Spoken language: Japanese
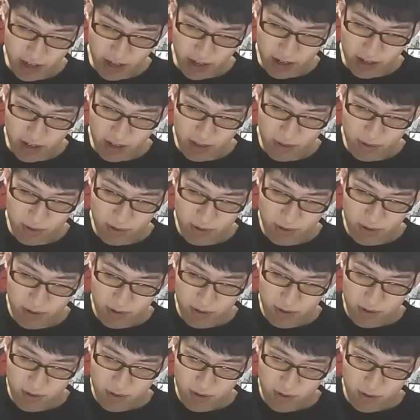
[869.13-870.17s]
いかなと
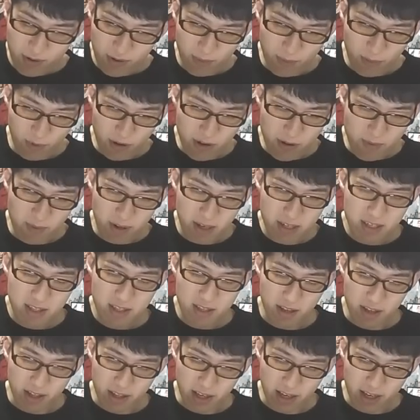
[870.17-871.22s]
思いまし
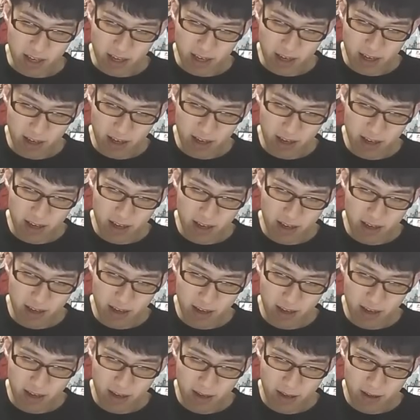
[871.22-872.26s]
た
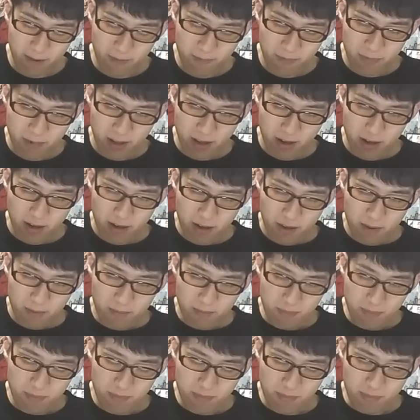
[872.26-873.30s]
ね
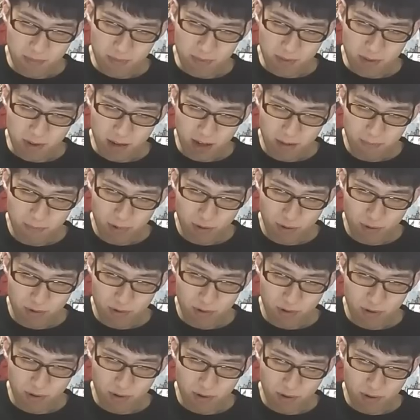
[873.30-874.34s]
うんやっぱこ
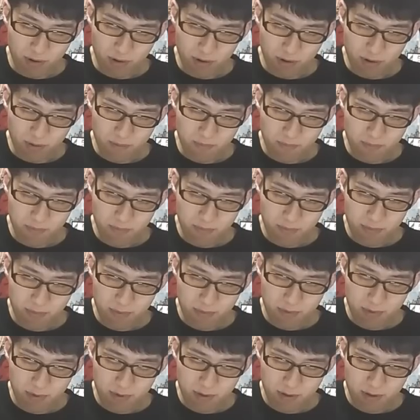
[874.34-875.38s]
の、
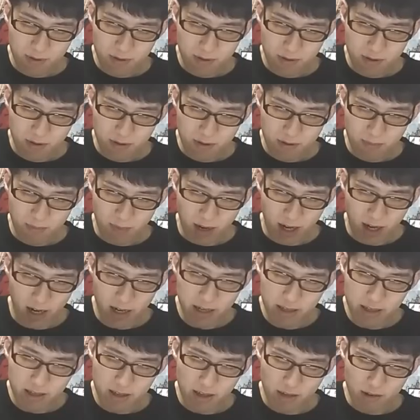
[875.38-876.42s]
ま
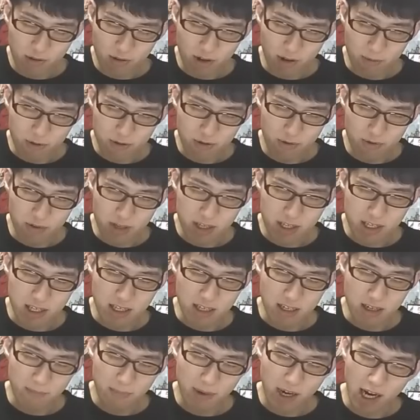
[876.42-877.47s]
あ、背景とかもそうだ
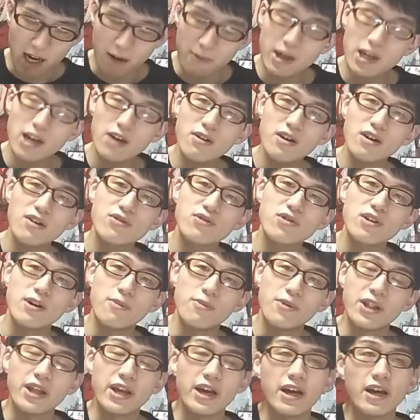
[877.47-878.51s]
しやっぱカメラワークとか
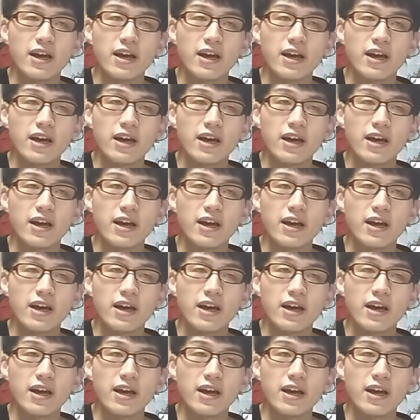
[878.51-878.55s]
もね